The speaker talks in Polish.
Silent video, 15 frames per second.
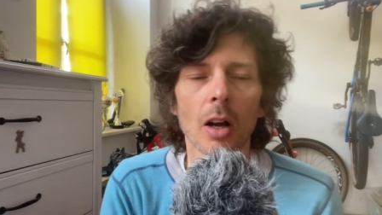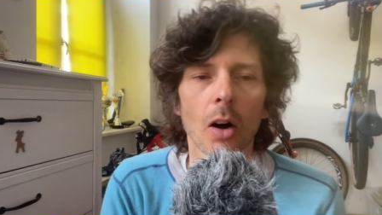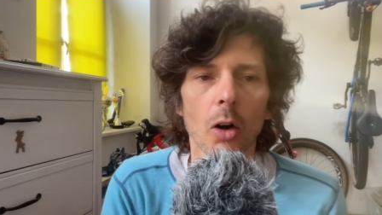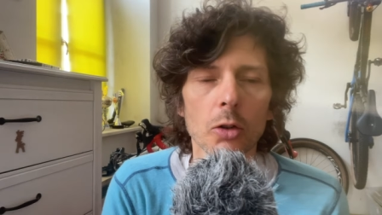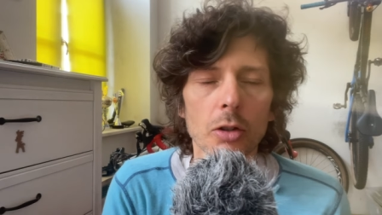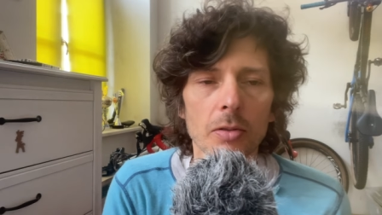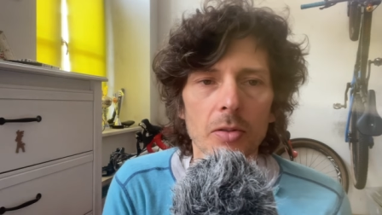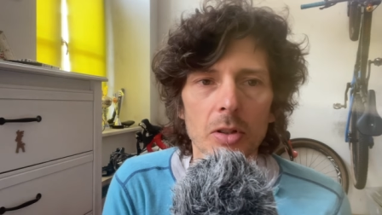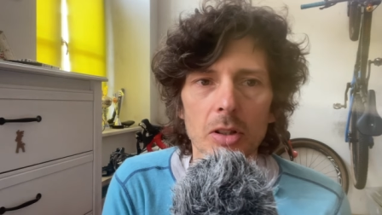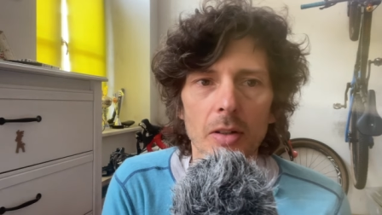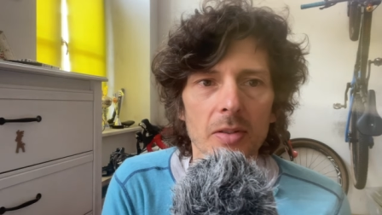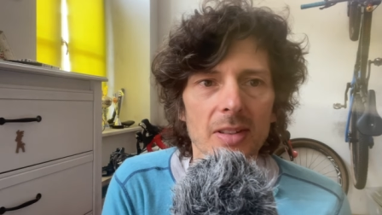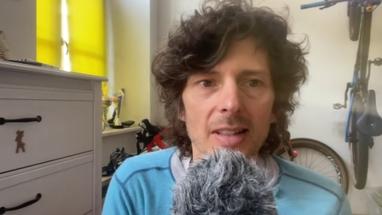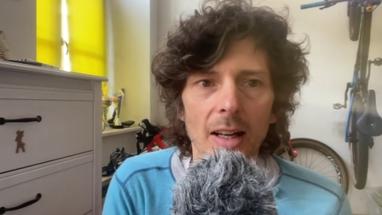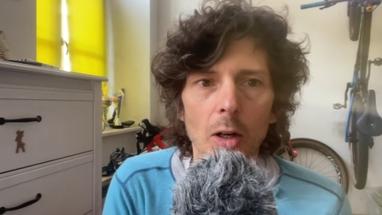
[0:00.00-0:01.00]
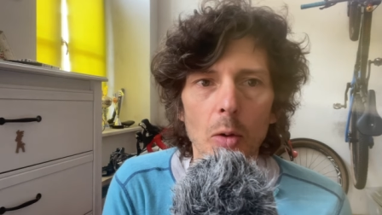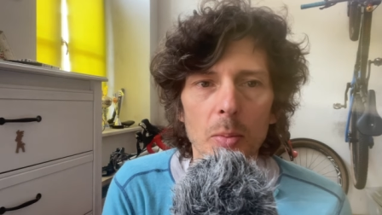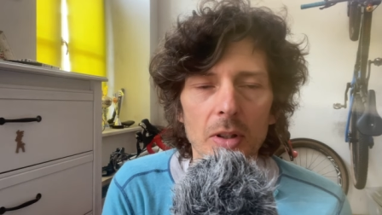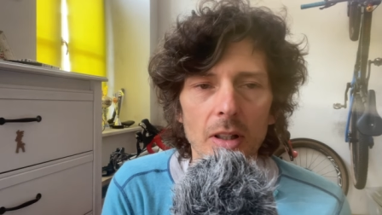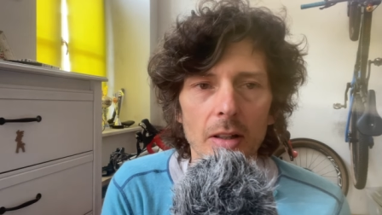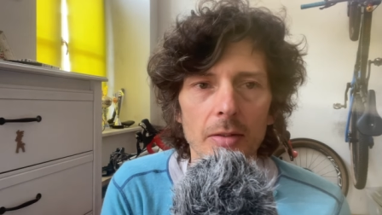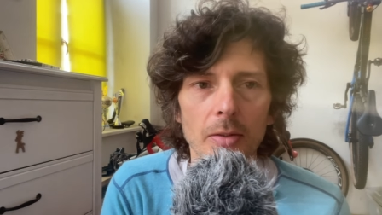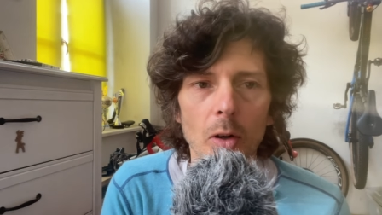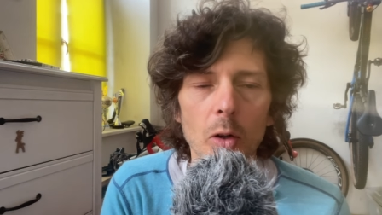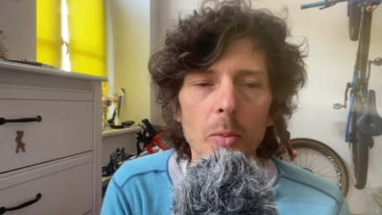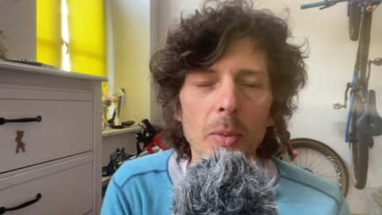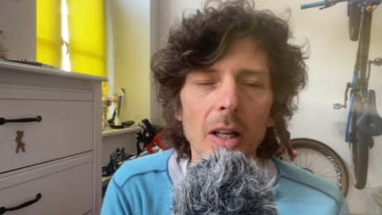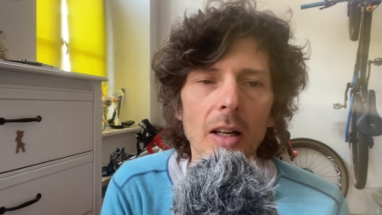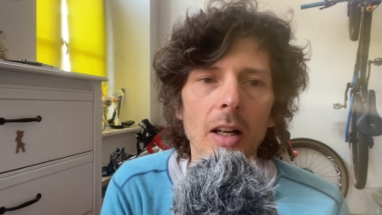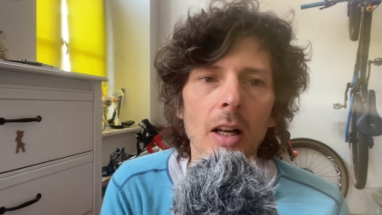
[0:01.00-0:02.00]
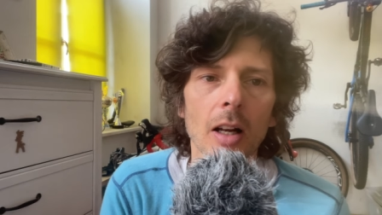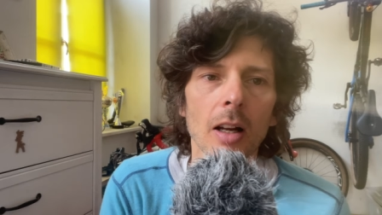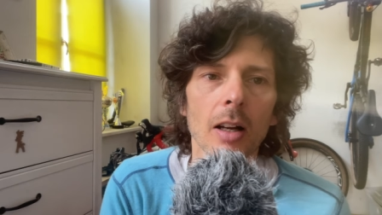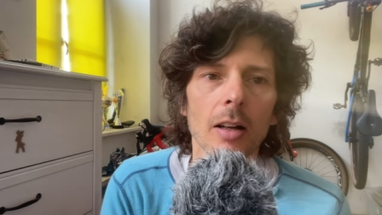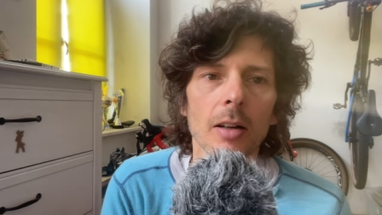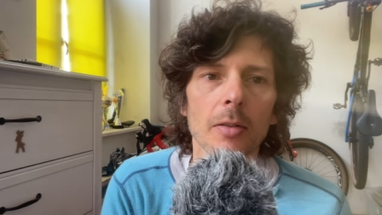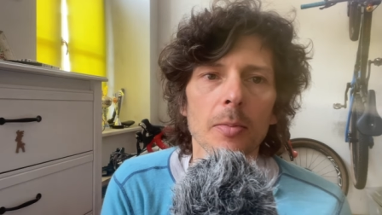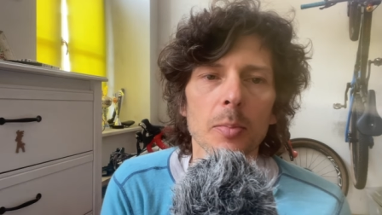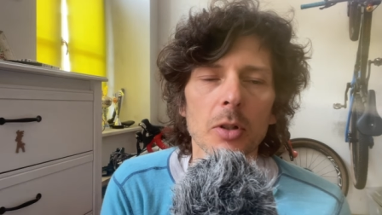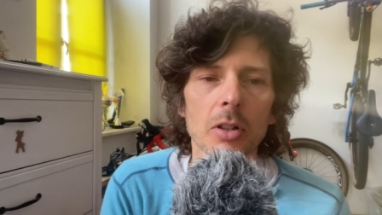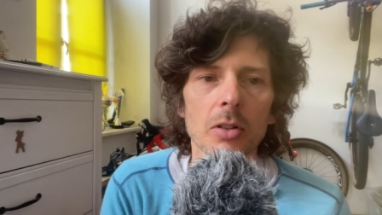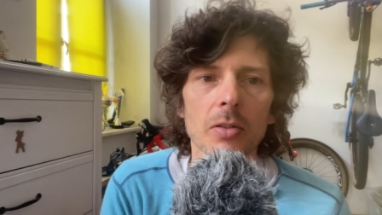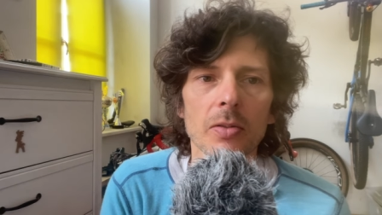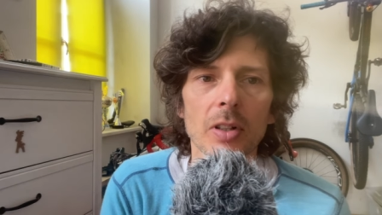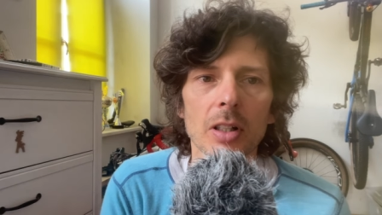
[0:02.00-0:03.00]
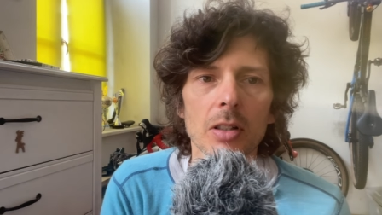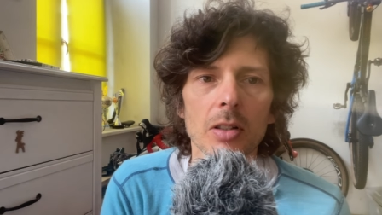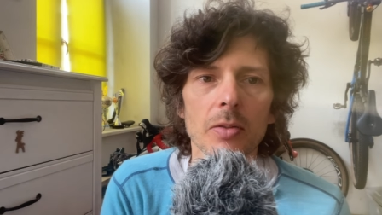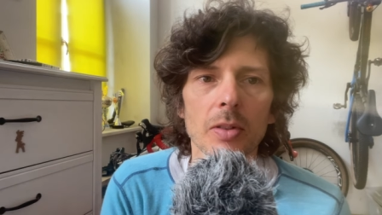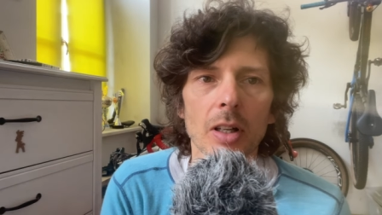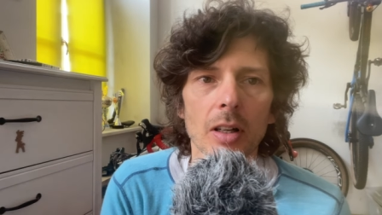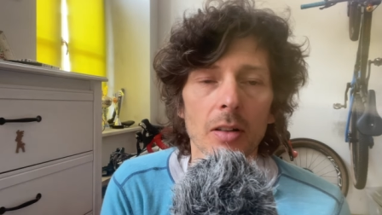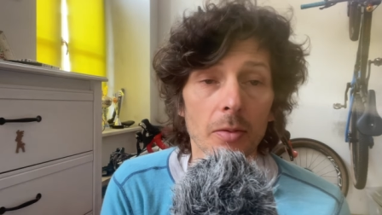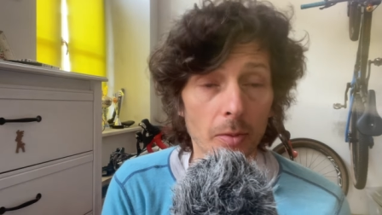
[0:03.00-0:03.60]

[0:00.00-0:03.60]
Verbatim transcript: oczywiście w znakomitej formie, e, w przeciwieństwie i